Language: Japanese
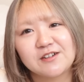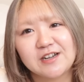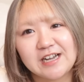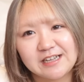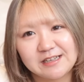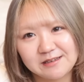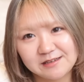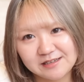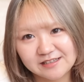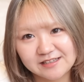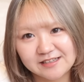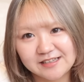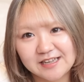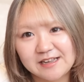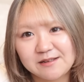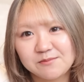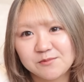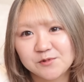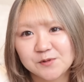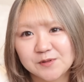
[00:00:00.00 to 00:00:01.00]
買い
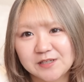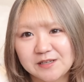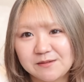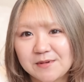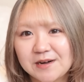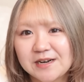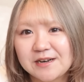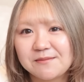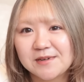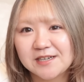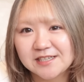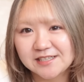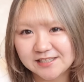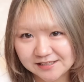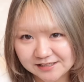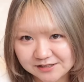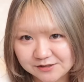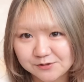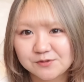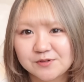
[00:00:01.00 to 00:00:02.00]
たいもの決まりまし
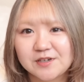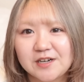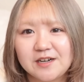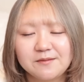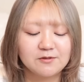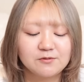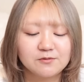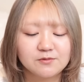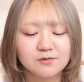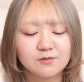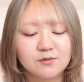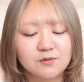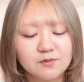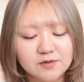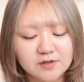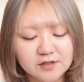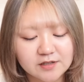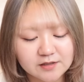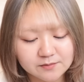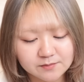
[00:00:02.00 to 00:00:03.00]
たでしょうかほんと
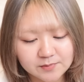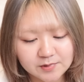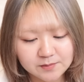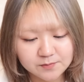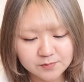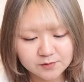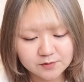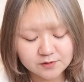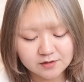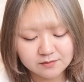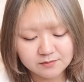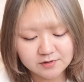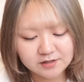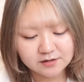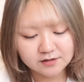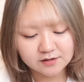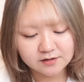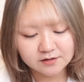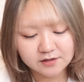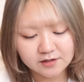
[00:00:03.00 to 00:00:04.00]
今回メンプロがみ
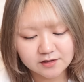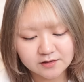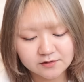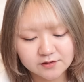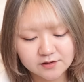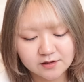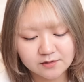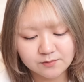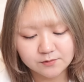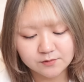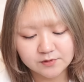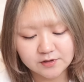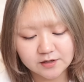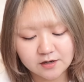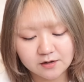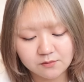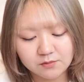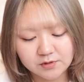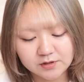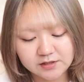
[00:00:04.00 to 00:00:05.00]
んなキャラクターもので
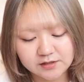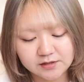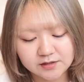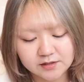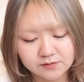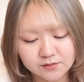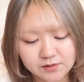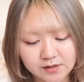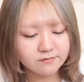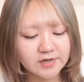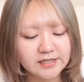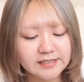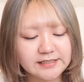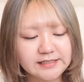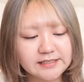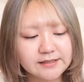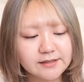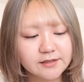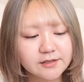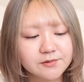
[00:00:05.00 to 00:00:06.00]
可愛いんだよねまあ
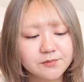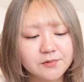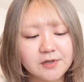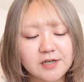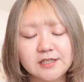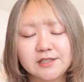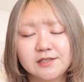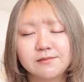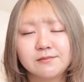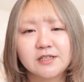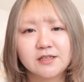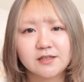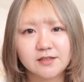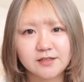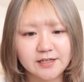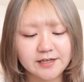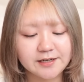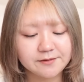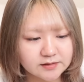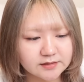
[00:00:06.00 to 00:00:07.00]
1月も始まっ
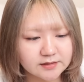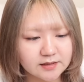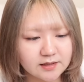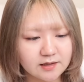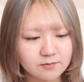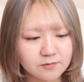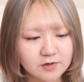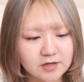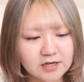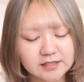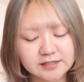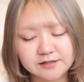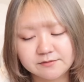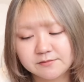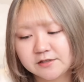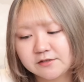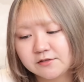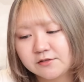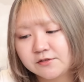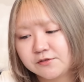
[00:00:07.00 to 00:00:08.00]
てツアーも始
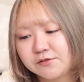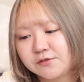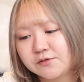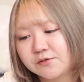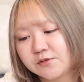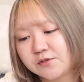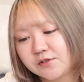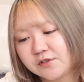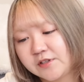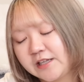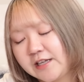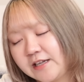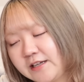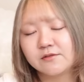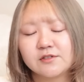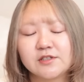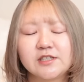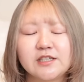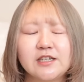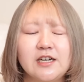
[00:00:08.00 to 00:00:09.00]
まるということで
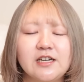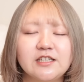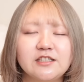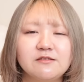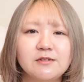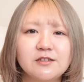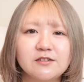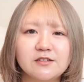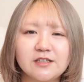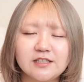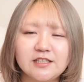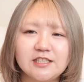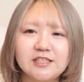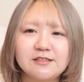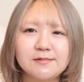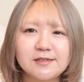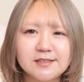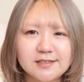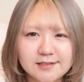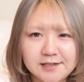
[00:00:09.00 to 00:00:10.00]
今年が始まる感じ
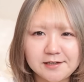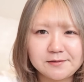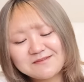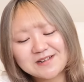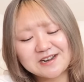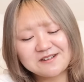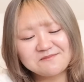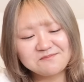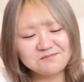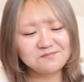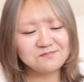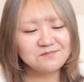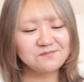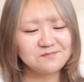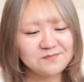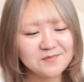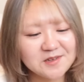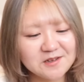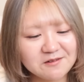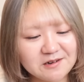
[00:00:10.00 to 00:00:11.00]
しますねランプ
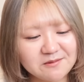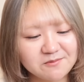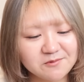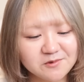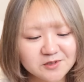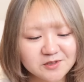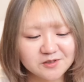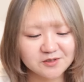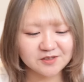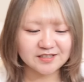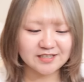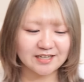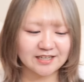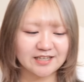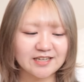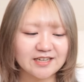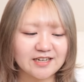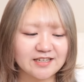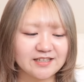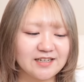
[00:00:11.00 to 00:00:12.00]
ペはもうちょい
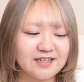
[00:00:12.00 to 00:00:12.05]
先か